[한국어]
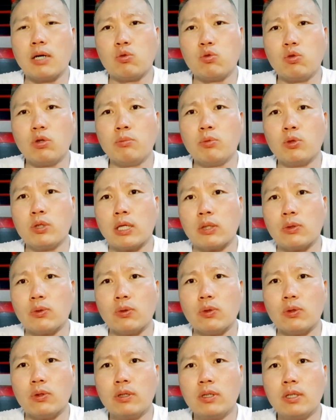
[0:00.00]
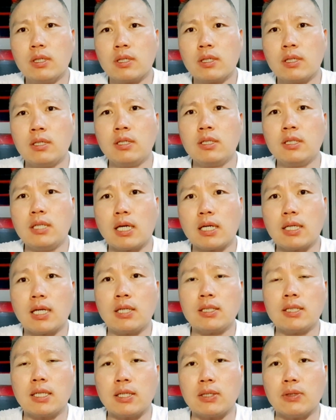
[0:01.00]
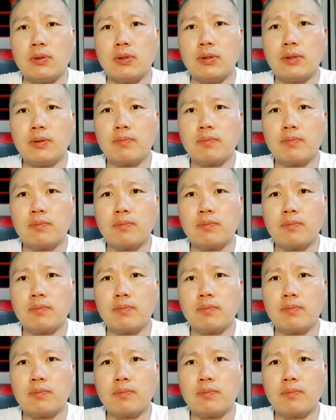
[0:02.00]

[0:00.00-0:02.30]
후원보다도. 그런 이야기를 하잖아요.